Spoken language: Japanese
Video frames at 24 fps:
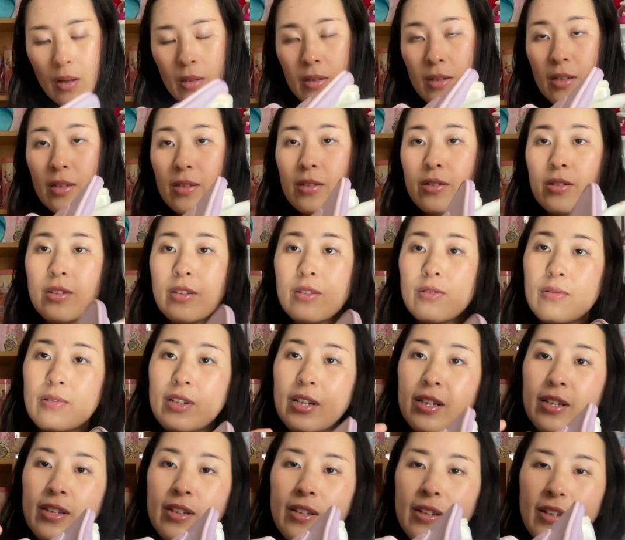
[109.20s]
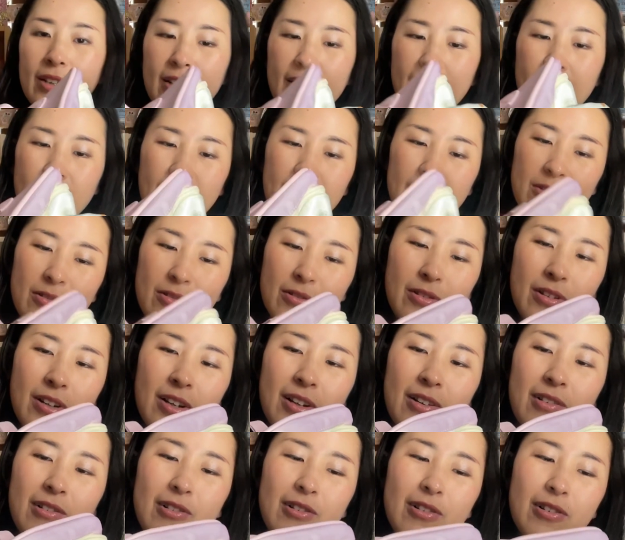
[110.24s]
私、ドライヤーと
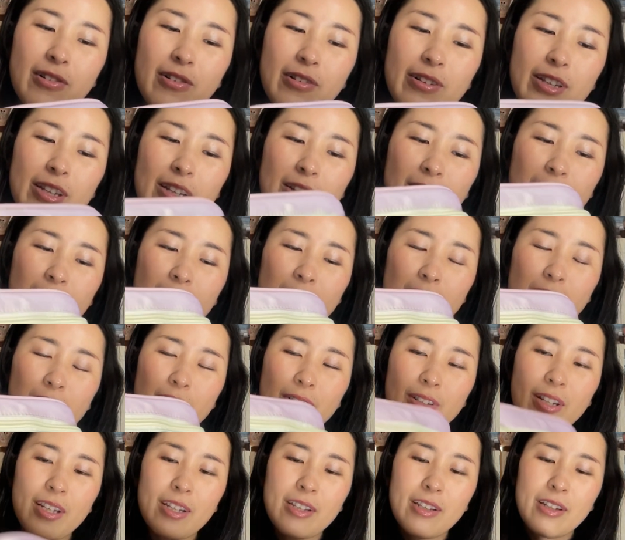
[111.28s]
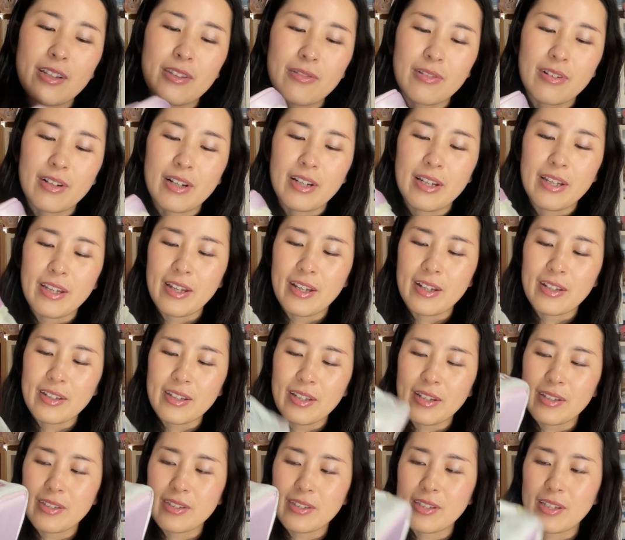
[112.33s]
かを、ドライヤーとか
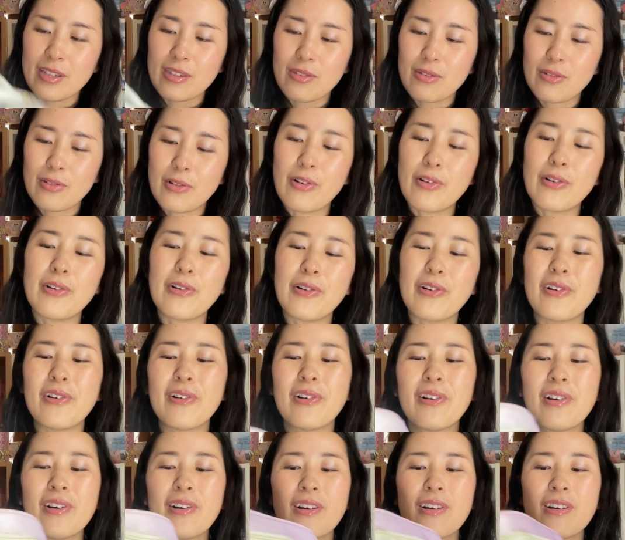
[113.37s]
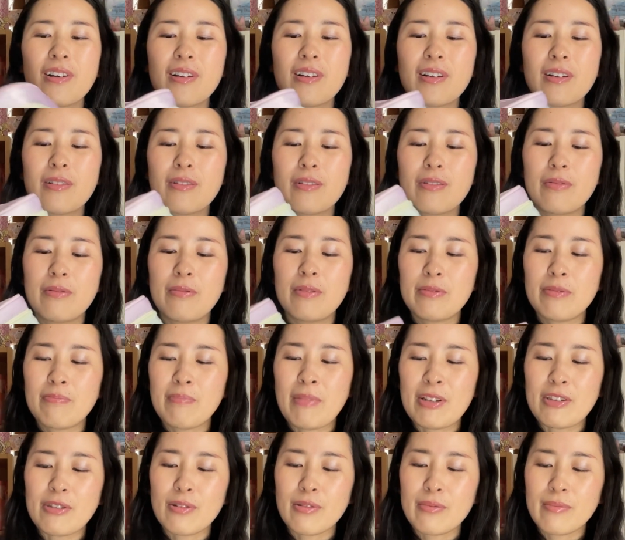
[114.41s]
ヘアケアセットを
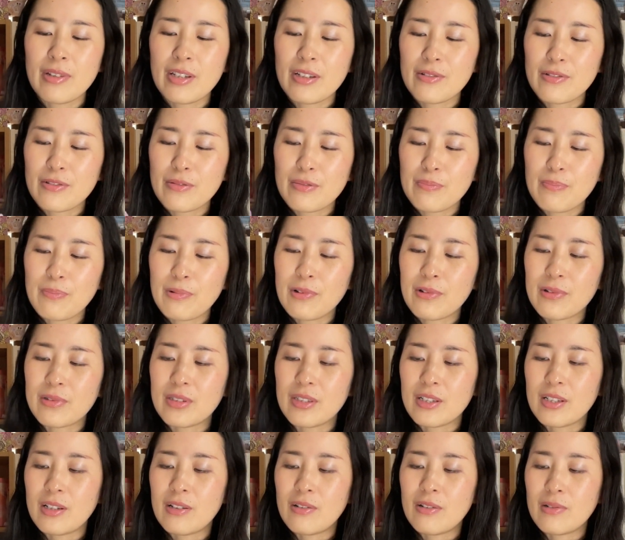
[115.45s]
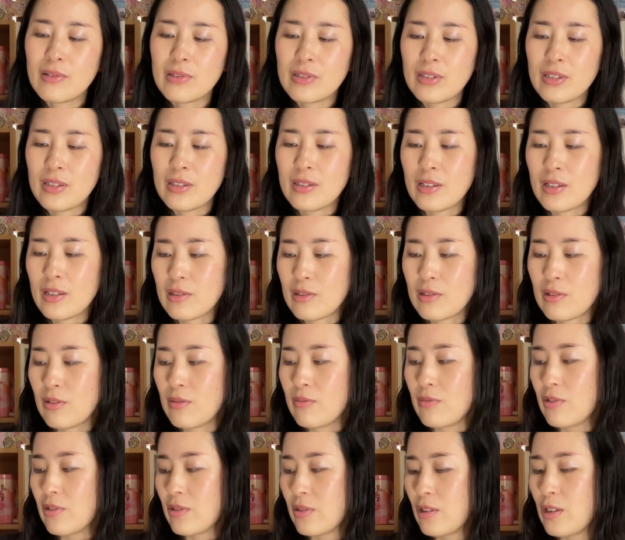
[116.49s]
まとめるポーチが欲しいなって
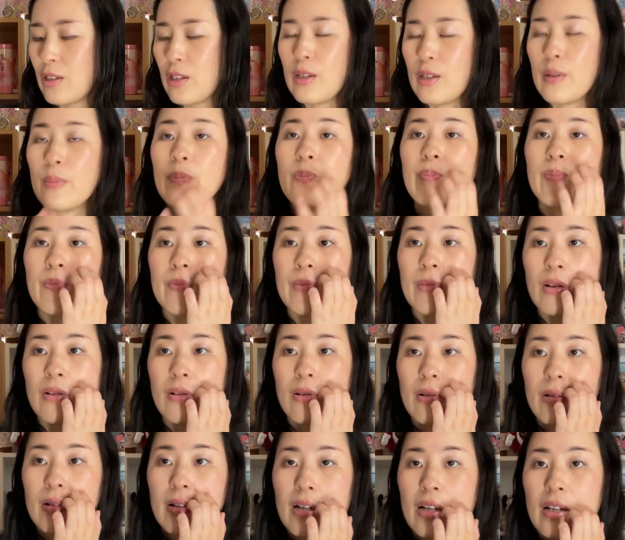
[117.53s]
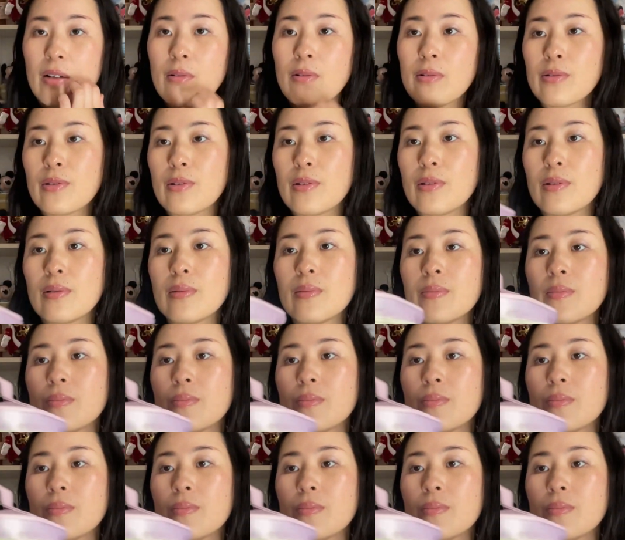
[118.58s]
思って今回この